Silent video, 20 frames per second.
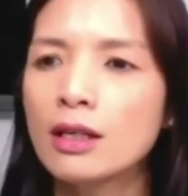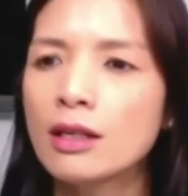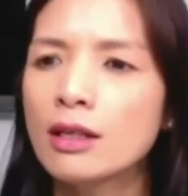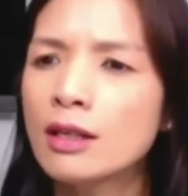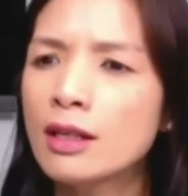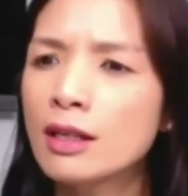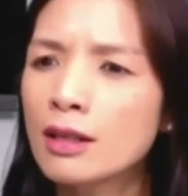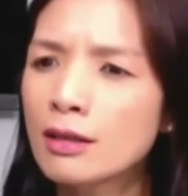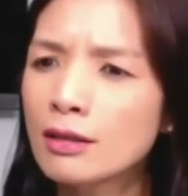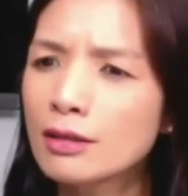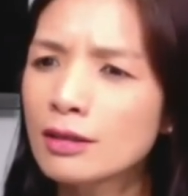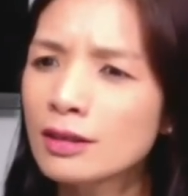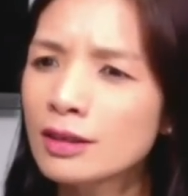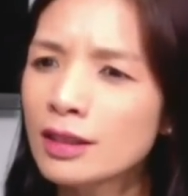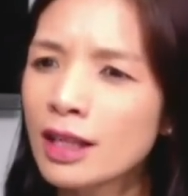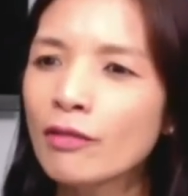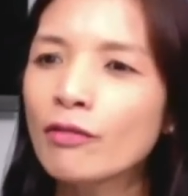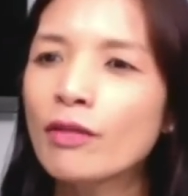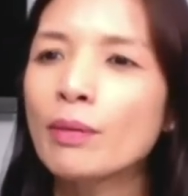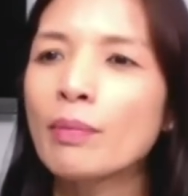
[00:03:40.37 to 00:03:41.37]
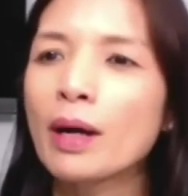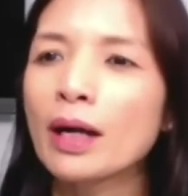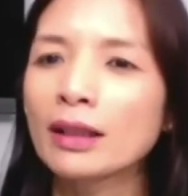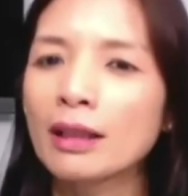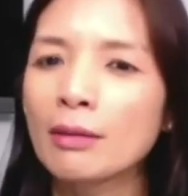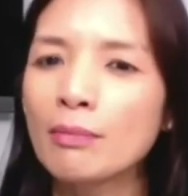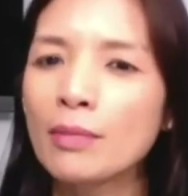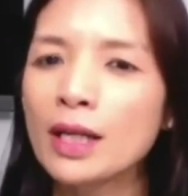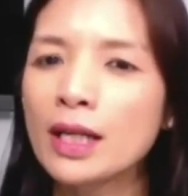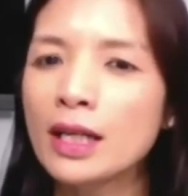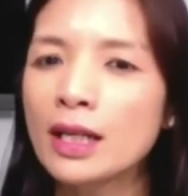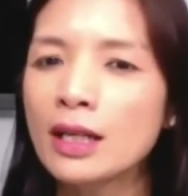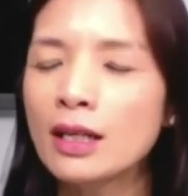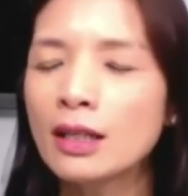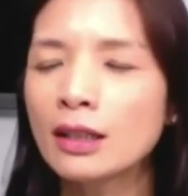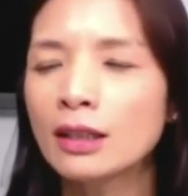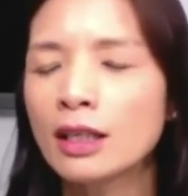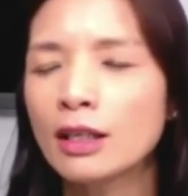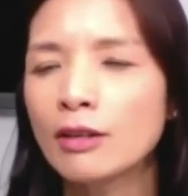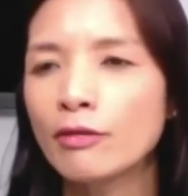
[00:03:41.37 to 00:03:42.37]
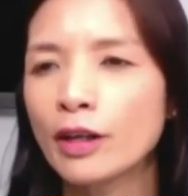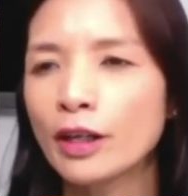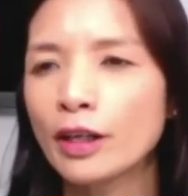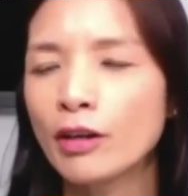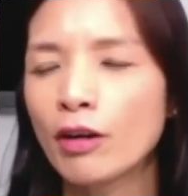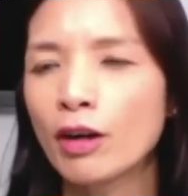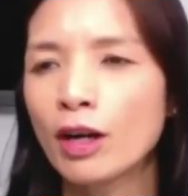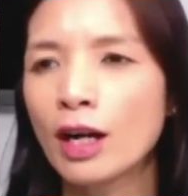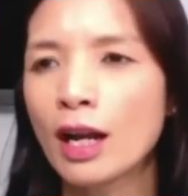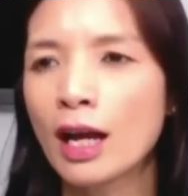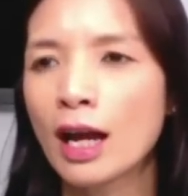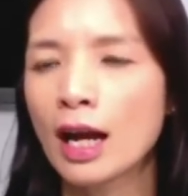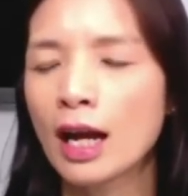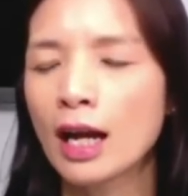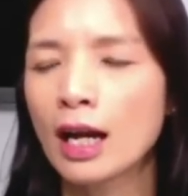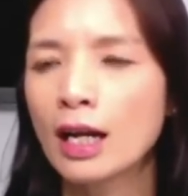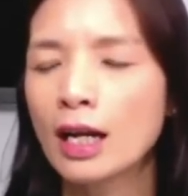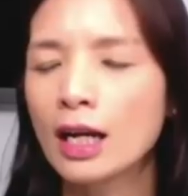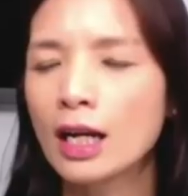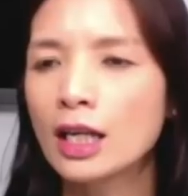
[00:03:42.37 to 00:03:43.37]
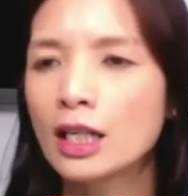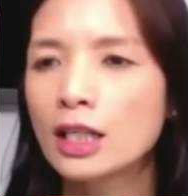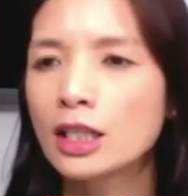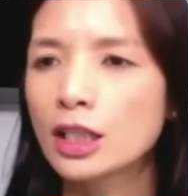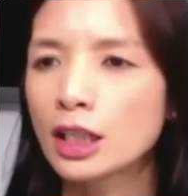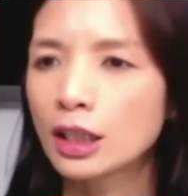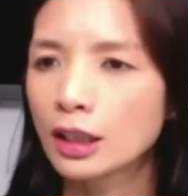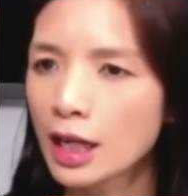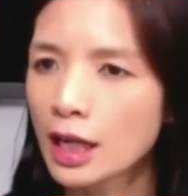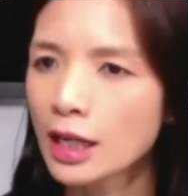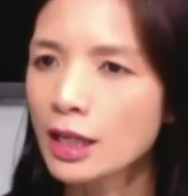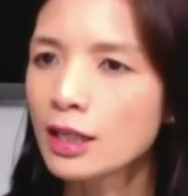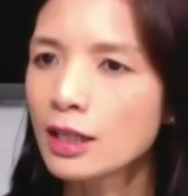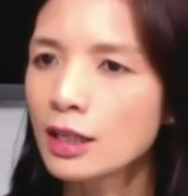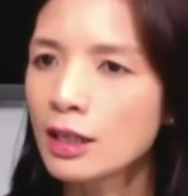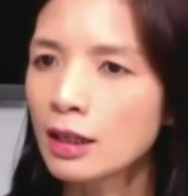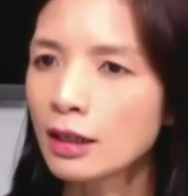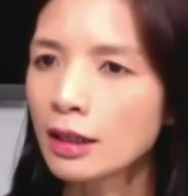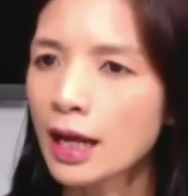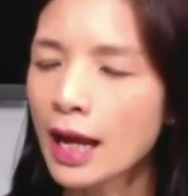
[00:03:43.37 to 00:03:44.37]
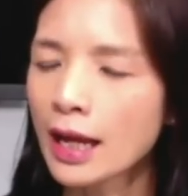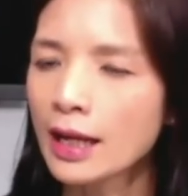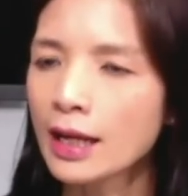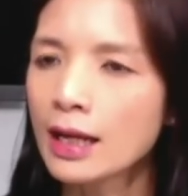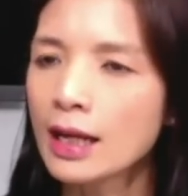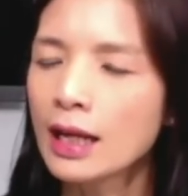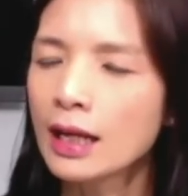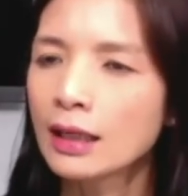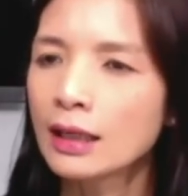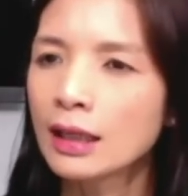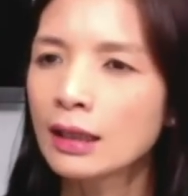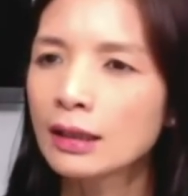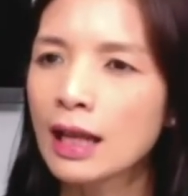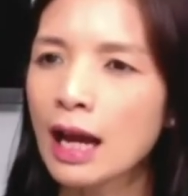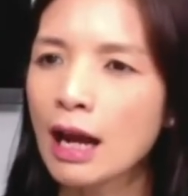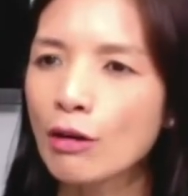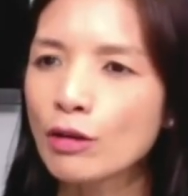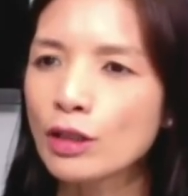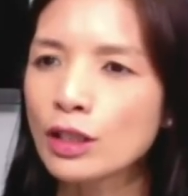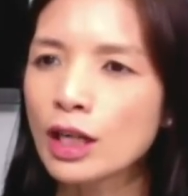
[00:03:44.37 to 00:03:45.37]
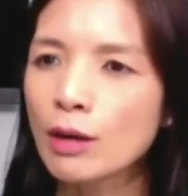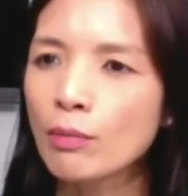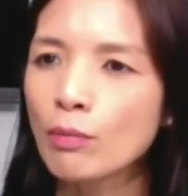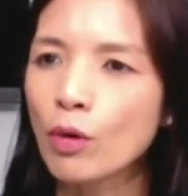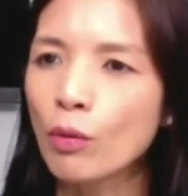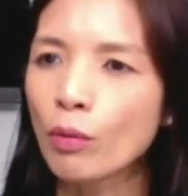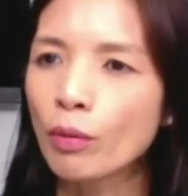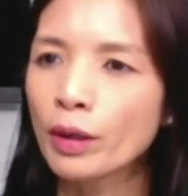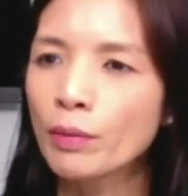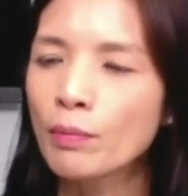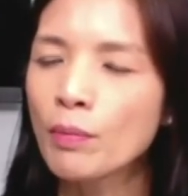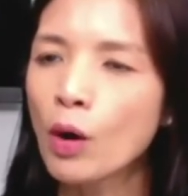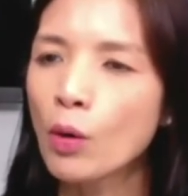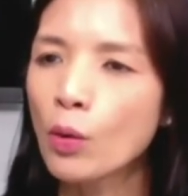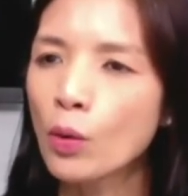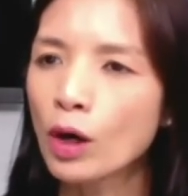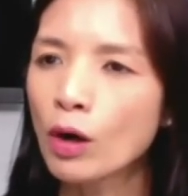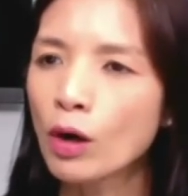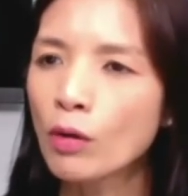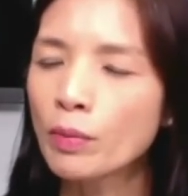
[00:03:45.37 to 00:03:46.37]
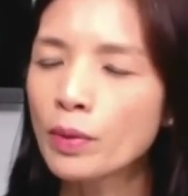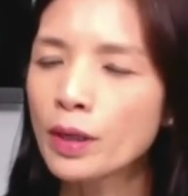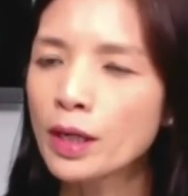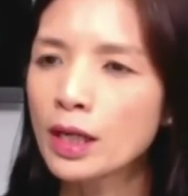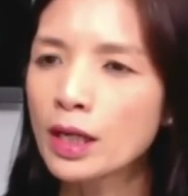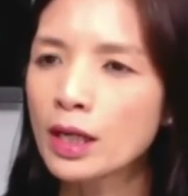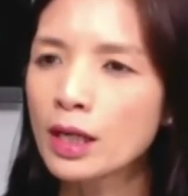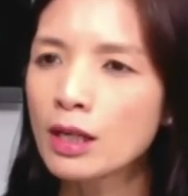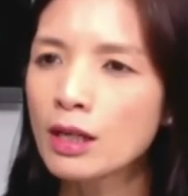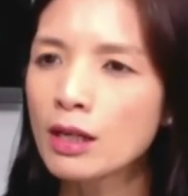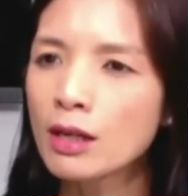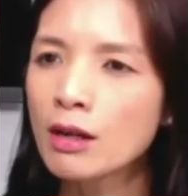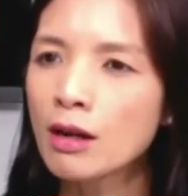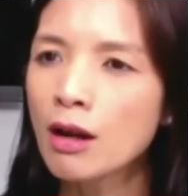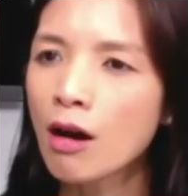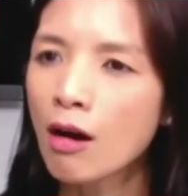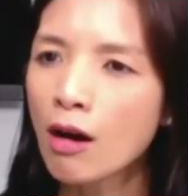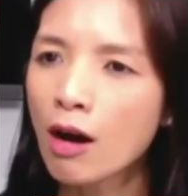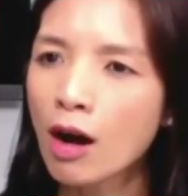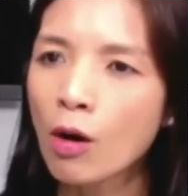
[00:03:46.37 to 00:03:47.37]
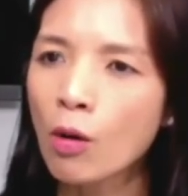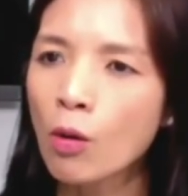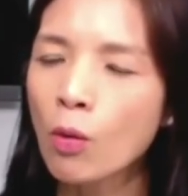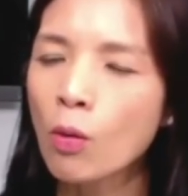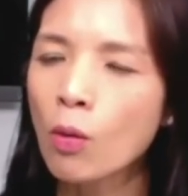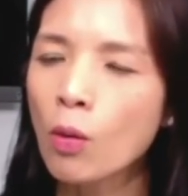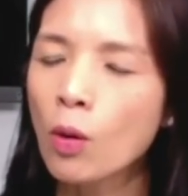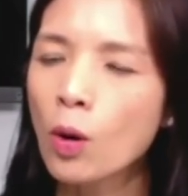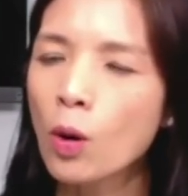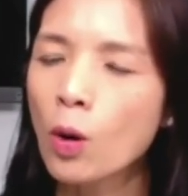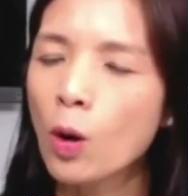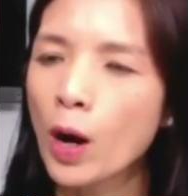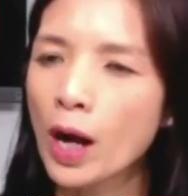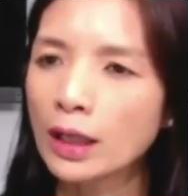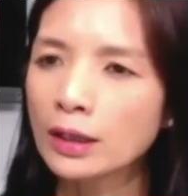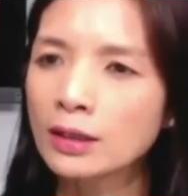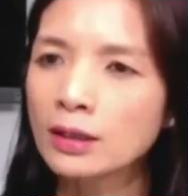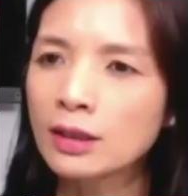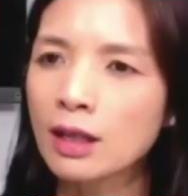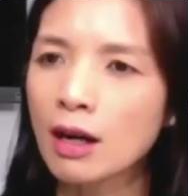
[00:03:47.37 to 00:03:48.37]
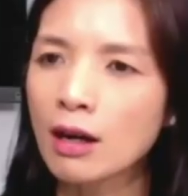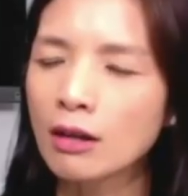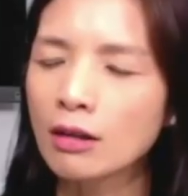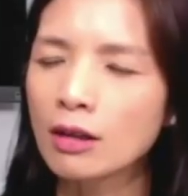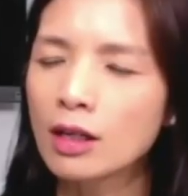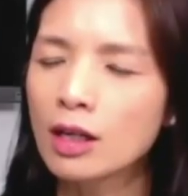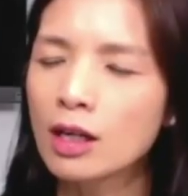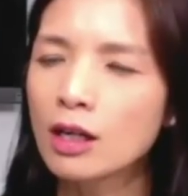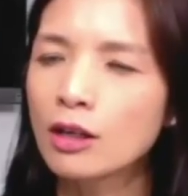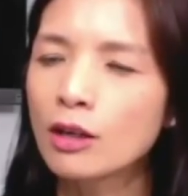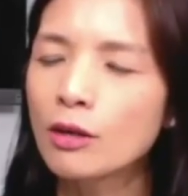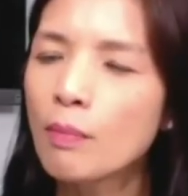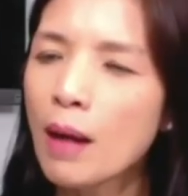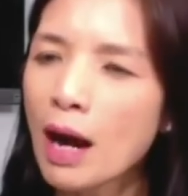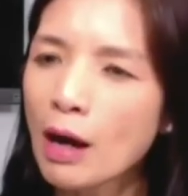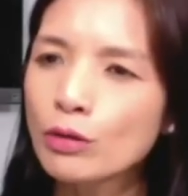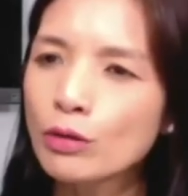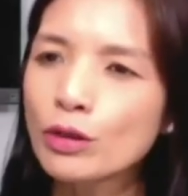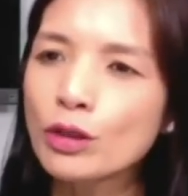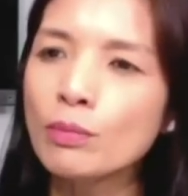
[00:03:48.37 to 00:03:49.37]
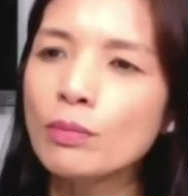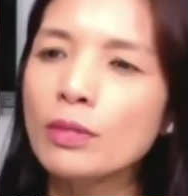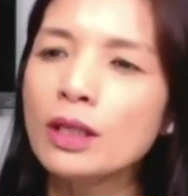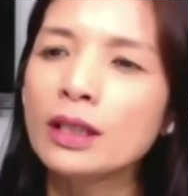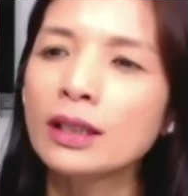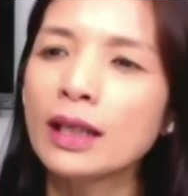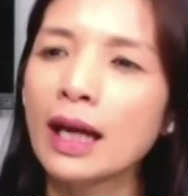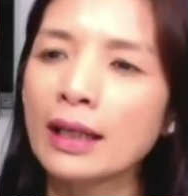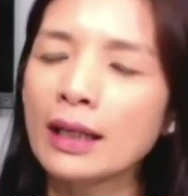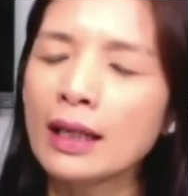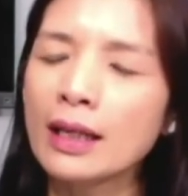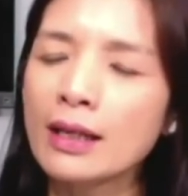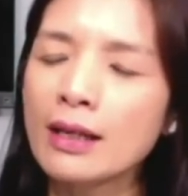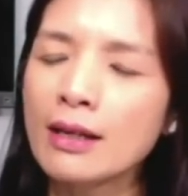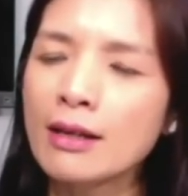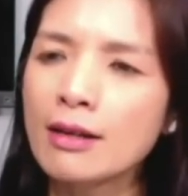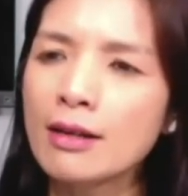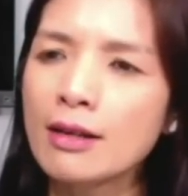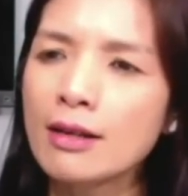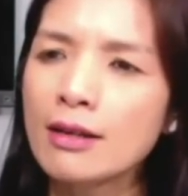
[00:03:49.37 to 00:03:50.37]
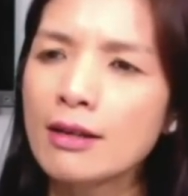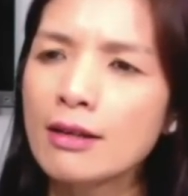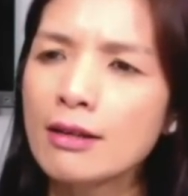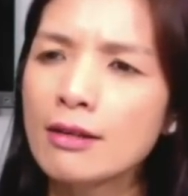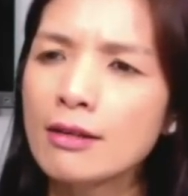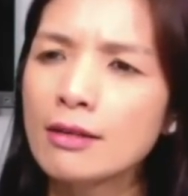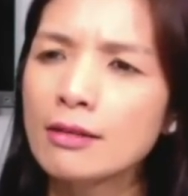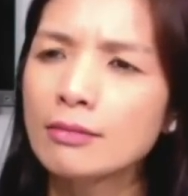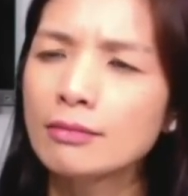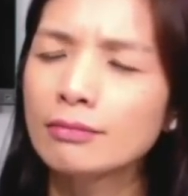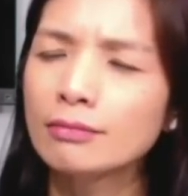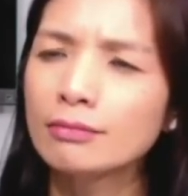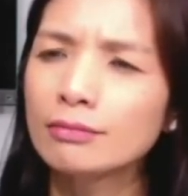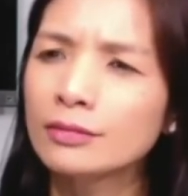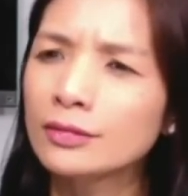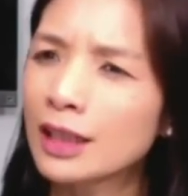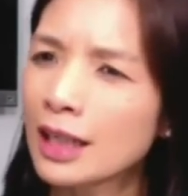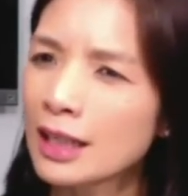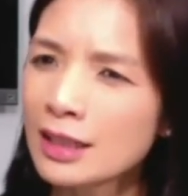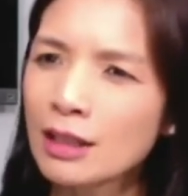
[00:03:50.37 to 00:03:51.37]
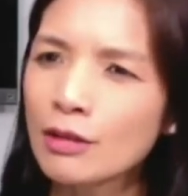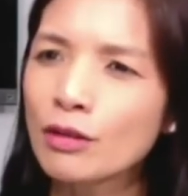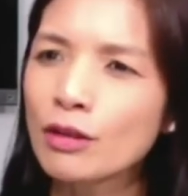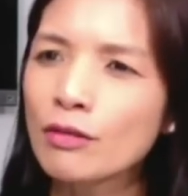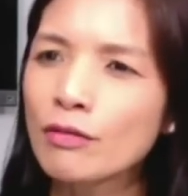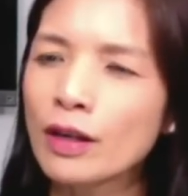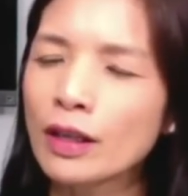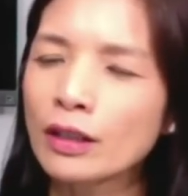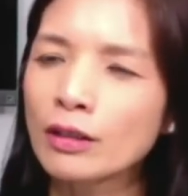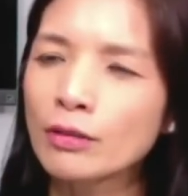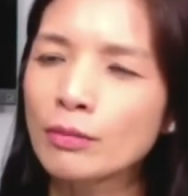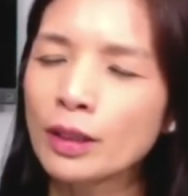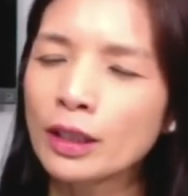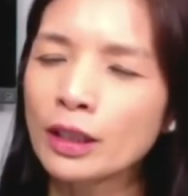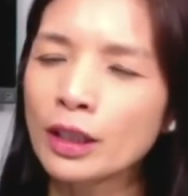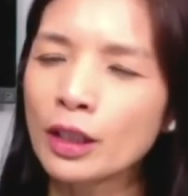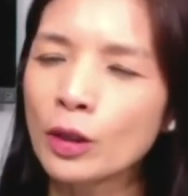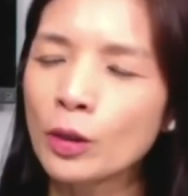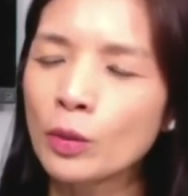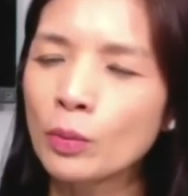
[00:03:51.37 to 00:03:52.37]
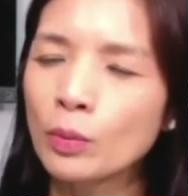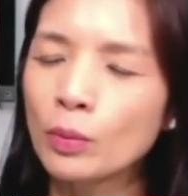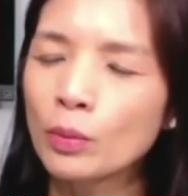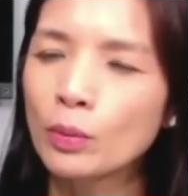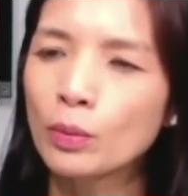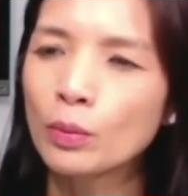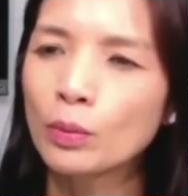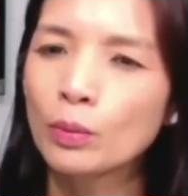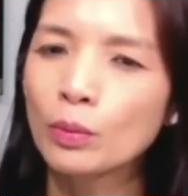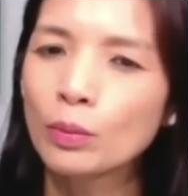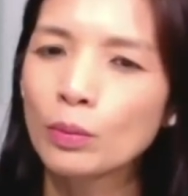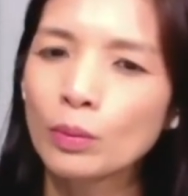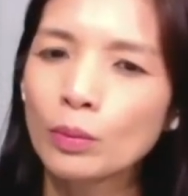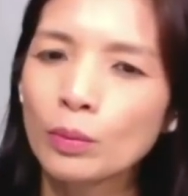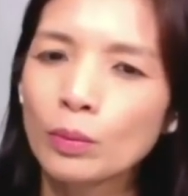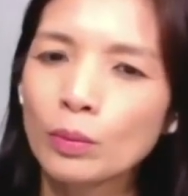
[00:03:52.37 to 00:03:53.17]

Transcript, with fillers: nhưng xét về mặt tâm lý đó thì phải nói là trận đại dịch lần này đã tạo ra một cái bầu không khí lo âu hoảng sợ nó bao trùm lên cả thế giới tại sao như vậy thưa ông lý thế hùng đúng